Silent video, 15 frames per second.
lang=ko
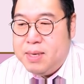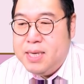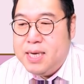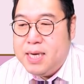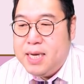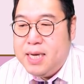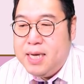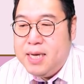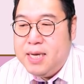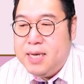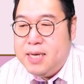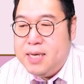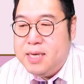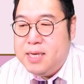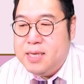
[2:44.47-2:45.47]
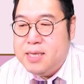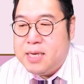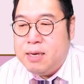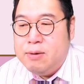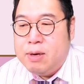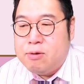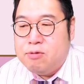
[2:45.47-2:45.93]
만약에
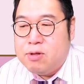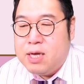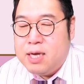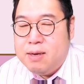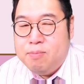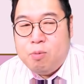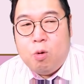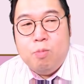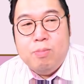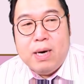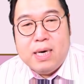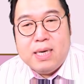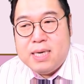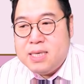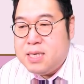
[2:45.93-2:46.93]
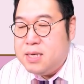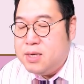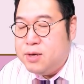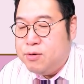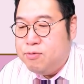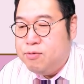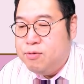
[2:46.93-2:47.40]
자유한국당이 폭망을 했을
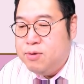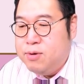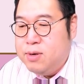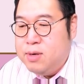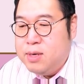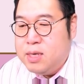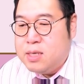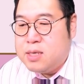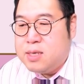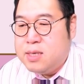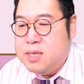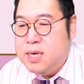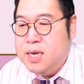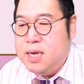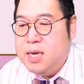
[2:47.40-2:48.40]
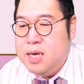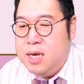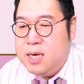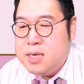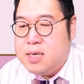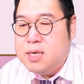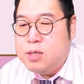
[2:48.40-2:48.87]
경우, 그래서 그들이
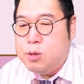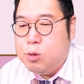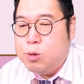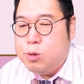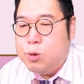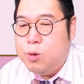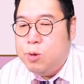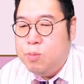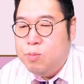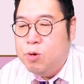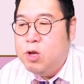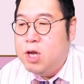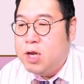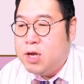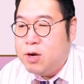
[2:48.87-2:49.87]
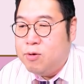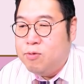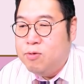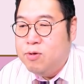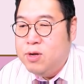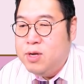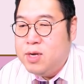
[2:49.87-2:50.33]
극소수로 몰릴
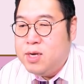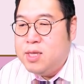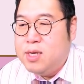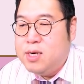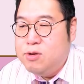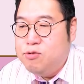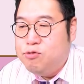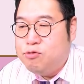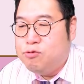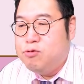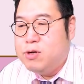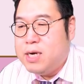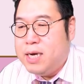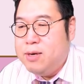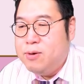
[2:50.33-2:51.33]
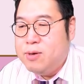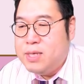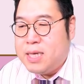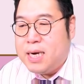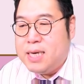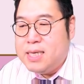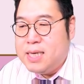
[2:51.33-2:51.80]
경우, 그들은 죽을까요?
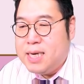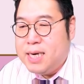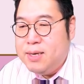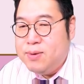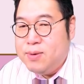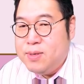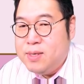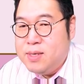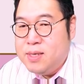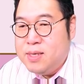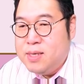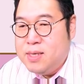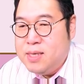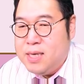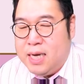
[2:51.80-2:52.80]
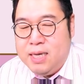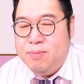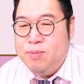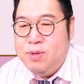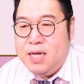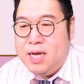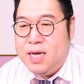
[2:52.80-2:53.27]
사라질까요?
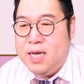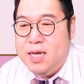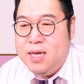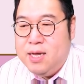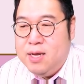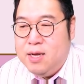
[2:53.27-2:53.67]
아닙니다.